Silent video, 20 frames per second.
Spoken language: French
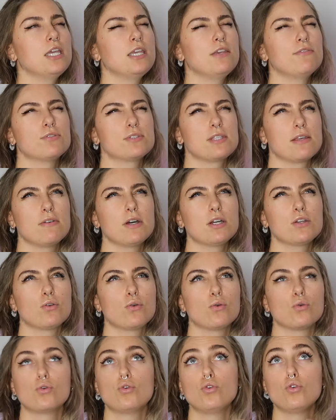il faut savoir que
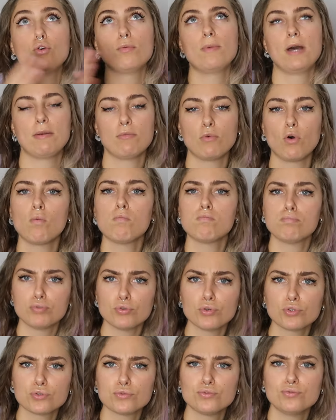globalement
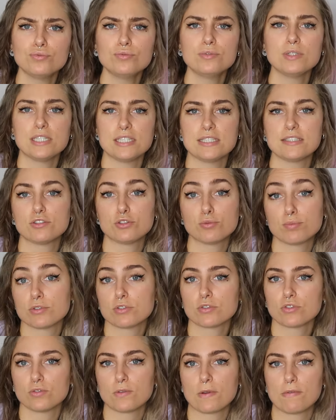pour tout, et je
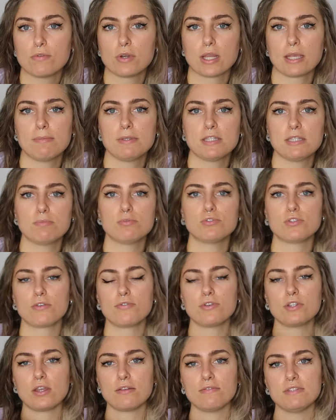pense que je vais vous le répéter plusieurs
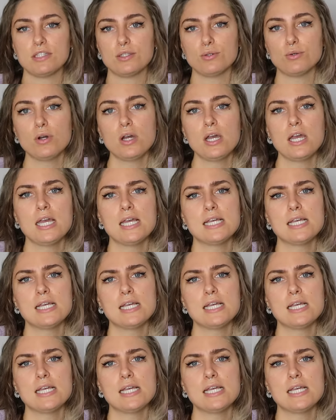fois dans la vidéo,